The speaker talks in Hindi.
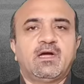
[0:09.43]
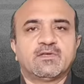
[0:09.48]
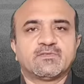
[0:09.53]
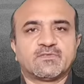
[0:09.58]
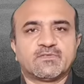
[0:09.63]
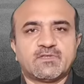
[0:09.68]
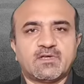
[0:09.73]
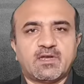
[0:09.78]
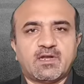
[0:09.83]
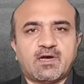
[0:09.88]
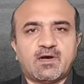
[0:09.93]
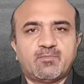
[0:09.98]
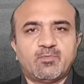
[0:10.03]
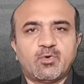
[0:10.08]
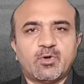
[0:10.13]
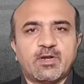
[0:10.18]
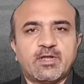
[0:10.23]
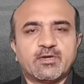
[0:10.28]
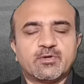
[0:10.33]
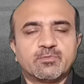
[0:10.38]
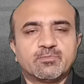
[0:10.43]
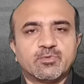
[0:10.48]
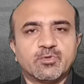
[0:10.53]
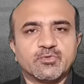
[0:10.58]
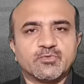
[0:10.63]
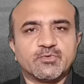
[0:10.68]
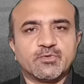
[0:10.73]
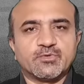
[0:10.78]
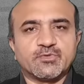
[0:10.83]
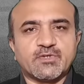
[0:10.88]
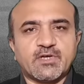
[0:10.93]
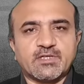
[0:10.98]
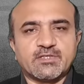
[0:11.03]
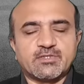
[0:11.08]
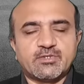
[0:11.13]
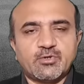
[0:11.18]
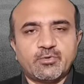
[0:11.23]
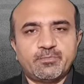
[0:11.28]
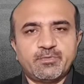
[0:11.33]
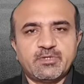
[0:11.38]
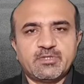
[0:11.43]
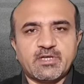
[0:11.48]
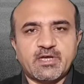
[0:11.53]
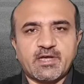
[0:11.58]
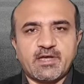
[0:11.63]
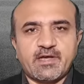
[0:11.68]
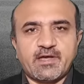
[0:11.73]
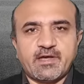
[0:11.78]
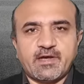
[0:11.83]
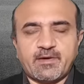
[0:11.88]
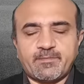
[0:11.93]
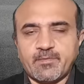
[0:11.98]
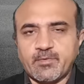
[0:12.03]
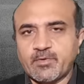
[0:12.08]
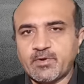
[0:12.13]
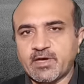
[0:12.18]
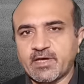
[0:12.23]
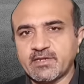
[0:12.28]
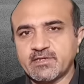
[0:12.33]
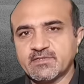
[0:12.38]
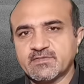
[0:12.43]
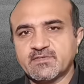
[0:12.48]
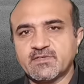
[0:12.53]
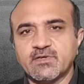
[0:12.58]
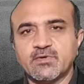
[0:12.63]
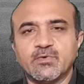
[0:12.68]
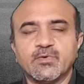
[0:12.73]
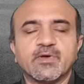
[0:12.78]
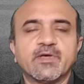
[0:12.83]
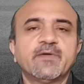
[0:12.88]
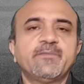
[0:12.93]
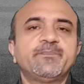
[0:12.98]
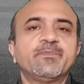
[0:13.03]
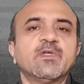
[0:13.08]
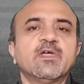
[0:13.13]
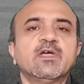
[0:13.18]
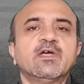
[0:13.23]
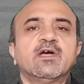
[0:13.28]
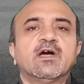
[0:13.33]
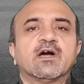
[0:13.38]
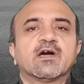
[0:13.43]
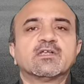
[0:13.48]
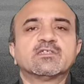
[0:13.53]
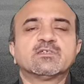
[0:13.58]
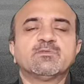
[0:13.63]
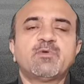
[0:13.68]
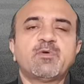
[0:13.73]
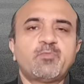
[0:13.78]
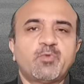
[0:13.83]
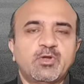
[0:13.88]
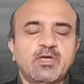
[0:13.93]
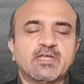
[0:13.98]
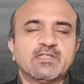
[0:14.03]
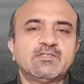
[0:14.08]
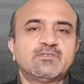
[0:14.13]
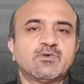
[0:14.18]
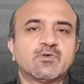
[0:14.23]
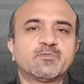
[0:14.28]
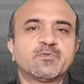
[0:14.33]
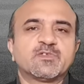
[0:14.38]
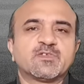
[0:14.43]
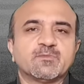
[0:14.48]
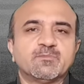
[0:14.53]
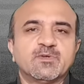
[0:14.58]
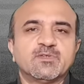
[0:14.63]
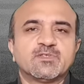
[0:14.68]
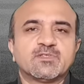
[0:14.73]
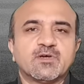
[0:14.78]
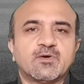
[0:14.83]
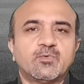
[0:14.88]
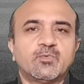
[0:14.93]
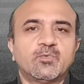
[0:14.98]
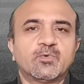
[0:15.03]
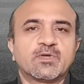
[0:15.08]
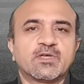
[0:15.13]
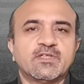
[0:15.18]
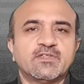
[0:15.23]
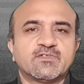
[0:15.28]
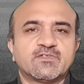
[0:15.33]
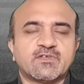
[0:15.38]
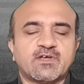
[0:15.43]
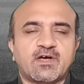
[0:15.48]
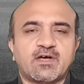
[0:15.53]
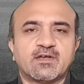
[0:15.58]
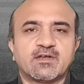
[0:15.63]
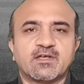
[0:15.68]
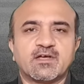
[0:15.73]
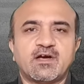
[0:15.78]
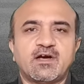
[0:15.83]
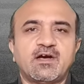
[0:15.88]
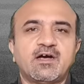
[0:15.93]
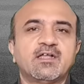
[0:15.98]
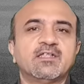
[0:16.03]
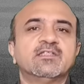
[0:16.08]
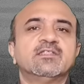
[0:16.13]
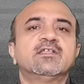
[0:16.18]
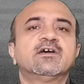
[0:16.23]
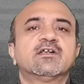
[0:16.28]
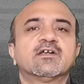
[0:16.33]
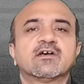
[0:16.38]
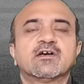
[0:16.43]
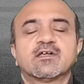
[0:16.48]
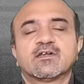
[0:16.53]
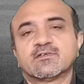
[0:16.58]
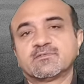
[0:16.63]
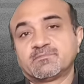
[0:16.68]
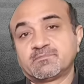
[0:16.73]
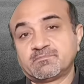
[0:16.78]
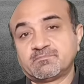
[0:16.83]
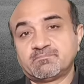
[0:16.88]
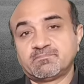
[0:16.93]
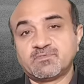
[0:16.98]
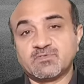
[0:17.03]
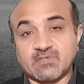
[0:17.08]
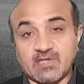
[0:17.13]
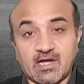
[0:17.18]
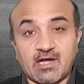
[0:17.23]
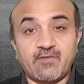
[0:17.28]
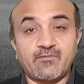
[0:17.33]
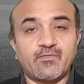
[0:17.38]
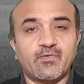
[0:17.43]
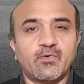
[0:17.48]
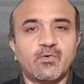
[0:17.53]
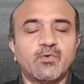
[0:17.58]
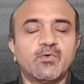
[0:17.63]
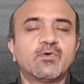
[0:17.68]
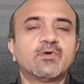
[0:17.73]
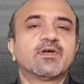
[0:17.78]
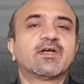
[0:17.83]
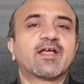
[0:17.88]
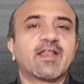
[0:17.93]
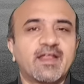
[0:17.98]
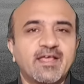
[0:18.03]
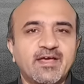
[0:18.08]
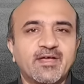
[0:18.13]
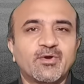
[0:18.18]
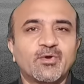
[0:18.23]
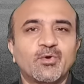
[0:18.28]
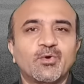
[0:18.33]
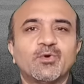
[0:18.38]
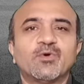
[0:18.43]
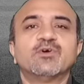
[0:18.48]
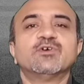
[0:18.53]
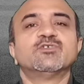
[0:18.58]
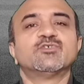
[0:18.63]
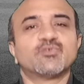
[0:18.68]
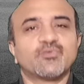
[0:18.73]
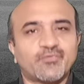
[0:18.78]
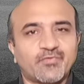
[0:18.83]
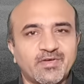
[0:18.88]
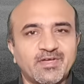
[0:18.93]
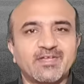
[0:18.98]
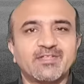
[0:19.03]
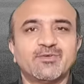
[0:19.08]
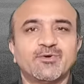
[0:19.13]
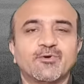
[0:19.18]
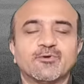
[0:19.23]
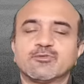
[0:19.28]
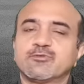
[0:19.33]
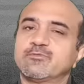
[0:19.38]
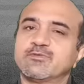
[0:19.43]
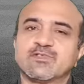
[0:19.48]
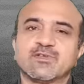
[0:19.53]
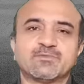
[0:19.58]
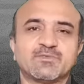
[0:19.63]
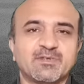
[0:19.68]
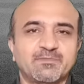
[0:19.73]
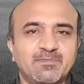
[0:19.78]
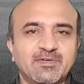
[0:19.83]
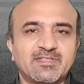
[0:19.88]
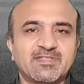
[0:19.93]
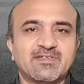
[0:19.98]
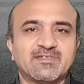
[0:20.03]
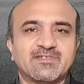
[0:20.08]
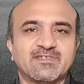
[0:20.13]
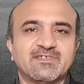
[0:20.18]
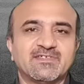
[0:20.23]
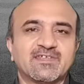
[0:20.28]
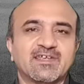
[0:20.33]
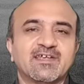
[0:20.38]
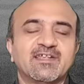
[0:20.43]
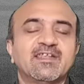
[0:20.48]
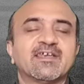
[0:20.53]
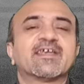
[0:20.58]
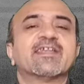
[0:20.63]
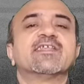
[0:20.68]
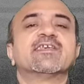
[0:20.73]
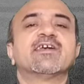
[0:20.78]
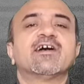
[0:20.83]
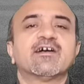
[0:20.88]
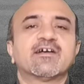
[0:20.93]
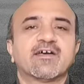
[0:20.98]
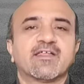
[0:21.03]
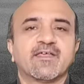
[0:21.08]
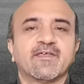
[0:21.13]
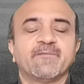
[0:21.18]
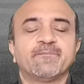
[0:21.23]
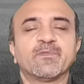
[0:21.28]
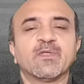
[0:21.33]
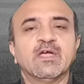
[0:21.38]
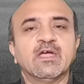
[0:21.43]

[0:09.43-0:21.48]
असलम दोस्तों और साथी उम्मीद है आप लोग खैरियत से होंगे अगरचे मैं बुनियादी तौर पे समझता हूँ कि इंसान का अंदर अगर साफ़ हो क्लियर हो सफ़ेद हो तो वो सबसे बेहतर चीज़ है लेकिन क्या करें